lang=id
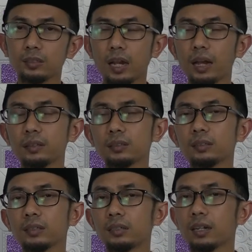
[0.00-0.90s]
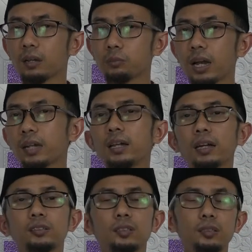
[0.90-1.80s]
saat kita dalam
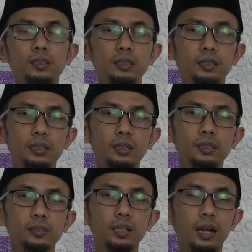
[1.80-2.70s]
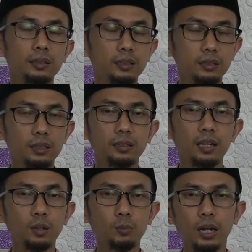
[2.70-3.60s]
keadaan sendiri, saat kita
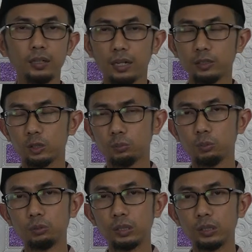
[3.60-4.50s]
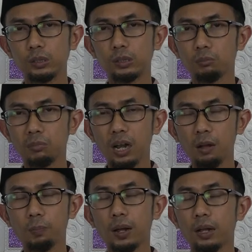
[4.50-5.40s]
dalam keadaan sembunyi.
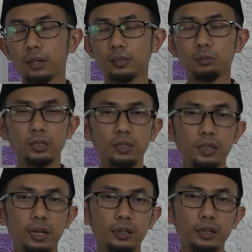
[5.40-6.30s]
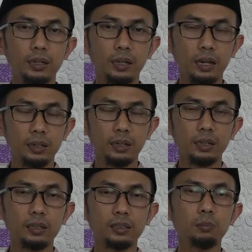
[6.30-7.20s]
Mengapa demikian?
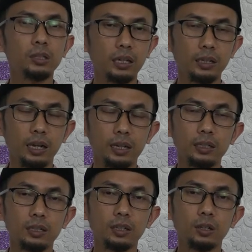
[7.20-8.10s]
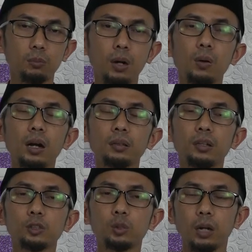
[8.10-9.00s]
Karena kita menyadari bahwa
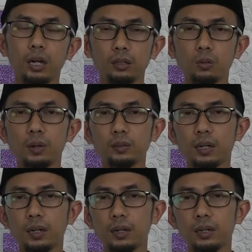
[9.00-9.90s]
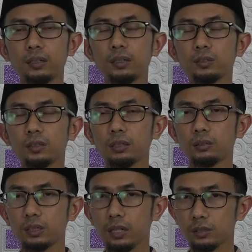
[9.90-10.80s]
Allah Subhanahu wa taala
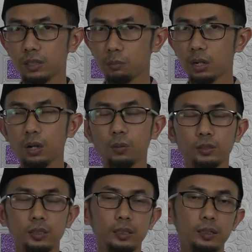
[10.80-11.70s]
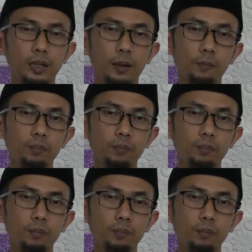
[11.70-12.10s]
senantiasa mengawasi kita.